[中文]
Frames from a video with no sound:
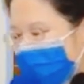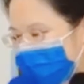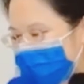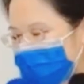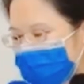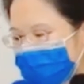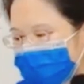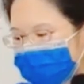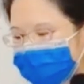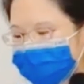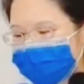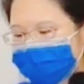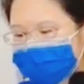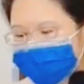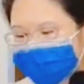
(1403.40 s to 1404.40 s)
把它记下
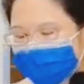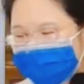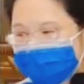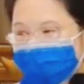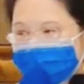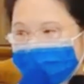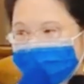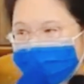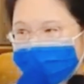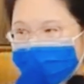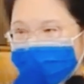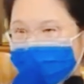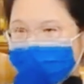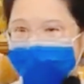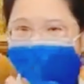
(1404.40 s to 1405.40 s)
来，记下来，然
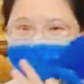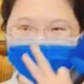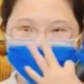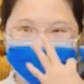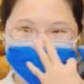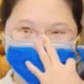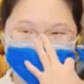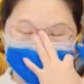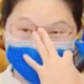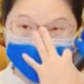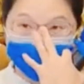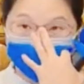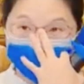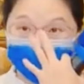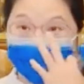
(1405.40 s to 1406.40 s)
后之后回家练
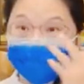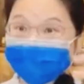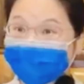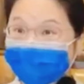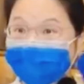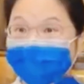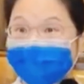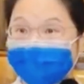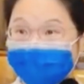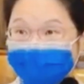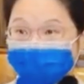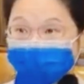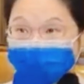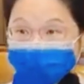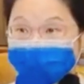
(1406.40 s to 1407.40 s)
唱。
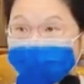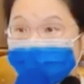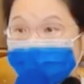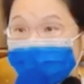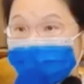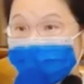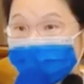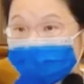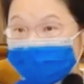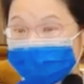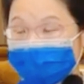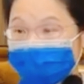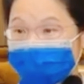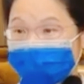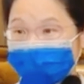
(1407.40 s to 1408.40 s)
好，我们是这
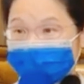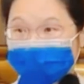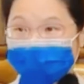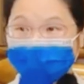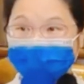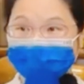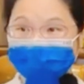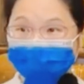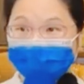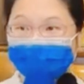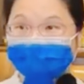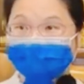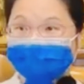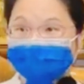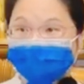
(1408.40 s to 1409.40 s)
样学的，
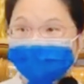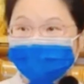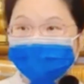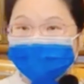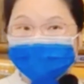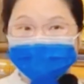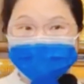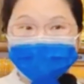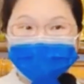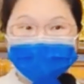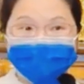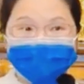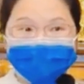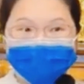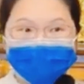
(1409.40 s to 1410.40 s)
不是说，哎，这个
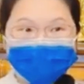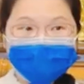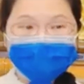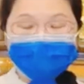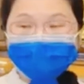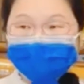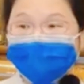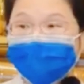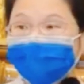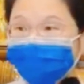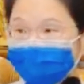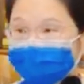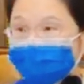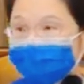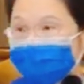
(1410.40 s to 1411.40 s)
曲子我很熟，可是
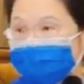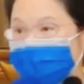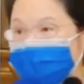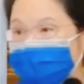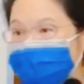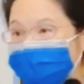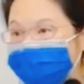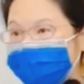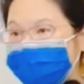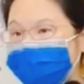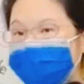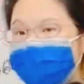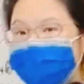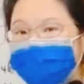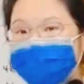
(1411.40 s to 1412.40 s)
什么调名我
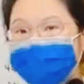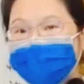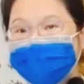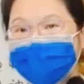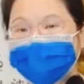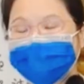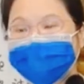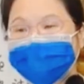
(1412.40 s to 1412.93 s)
不知道。